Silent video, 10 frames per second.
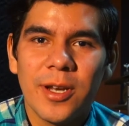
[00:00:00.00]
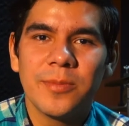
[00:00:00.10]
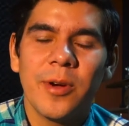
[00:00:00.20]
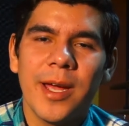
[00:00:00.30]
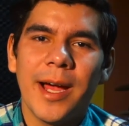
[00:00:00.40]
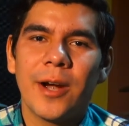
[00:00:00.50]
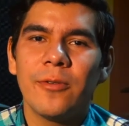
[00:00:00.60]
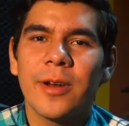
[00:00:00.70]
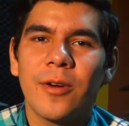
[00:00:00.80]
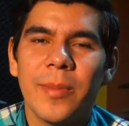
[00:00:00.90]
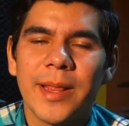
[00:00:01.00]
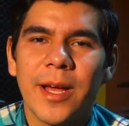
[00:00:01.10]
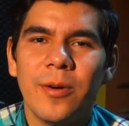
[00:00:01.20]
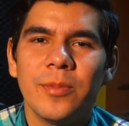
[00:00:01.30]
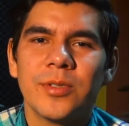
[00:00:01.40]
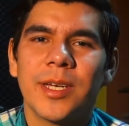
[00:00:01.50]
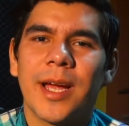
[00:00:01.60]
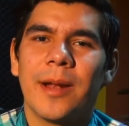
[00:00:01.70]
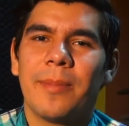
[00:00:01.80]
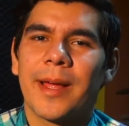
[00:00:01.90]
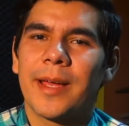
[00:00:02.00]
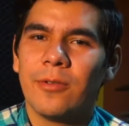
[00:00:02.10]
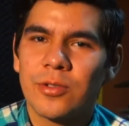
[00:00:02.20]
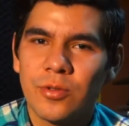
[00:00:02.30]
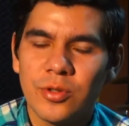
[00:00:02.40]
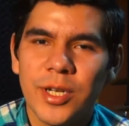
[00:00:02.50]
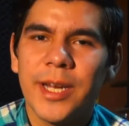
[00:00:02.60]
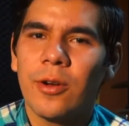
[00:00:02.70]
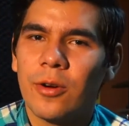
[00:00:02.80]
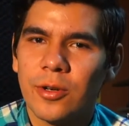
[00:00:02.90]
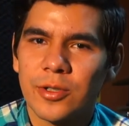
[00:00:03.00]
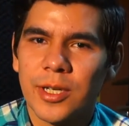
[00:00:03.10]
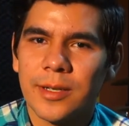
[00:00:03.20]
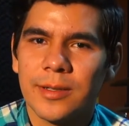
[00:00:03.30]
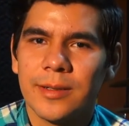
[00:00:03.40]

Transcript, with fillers: les voy a dejar un recomendado musical para que lo escuchen y lo gocen.